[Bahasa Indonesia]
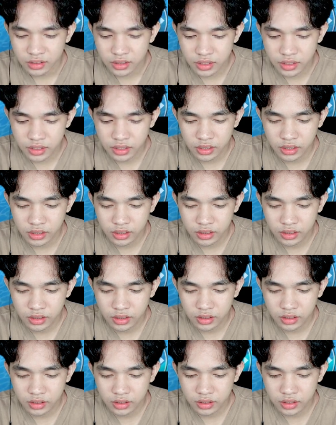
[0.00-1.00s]
set
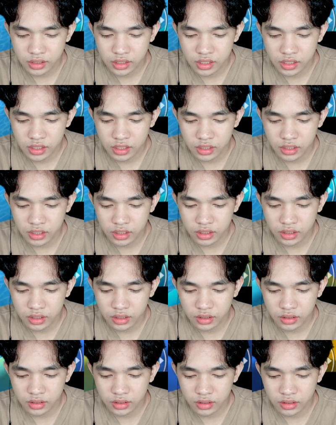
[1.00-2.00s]
set
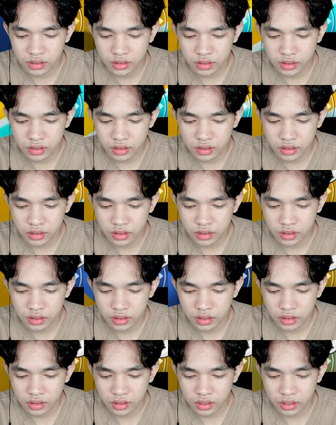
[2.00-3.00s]

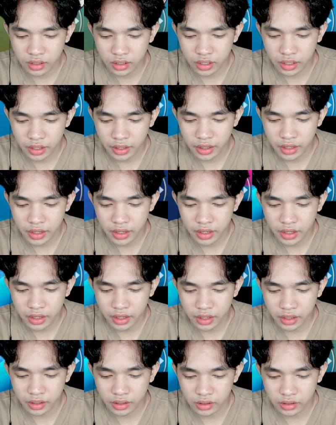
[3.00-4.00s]

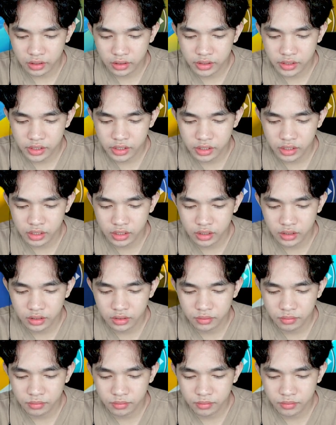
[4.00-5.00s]
ngeng set
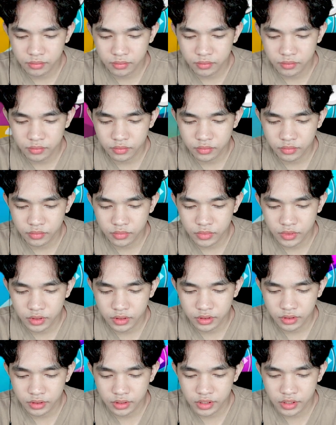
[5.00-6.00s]

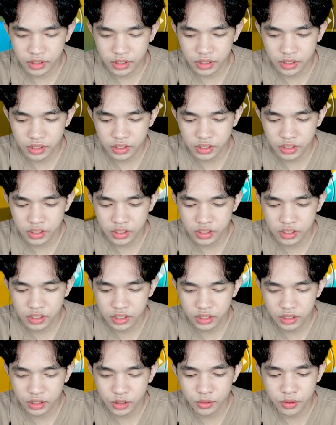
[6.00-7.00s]
set set
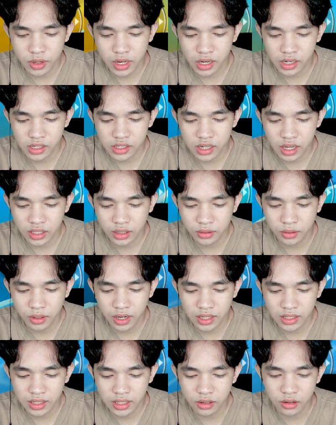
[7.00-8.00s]
set juara satu
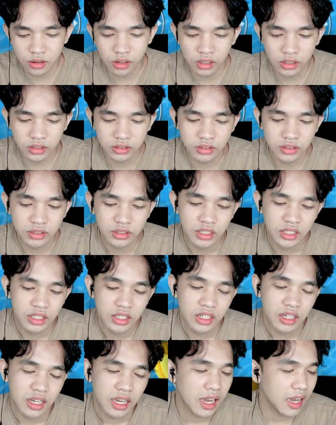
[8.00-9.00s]
lagi dong
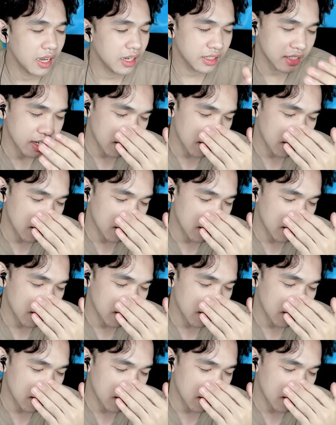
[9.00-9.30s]
ah,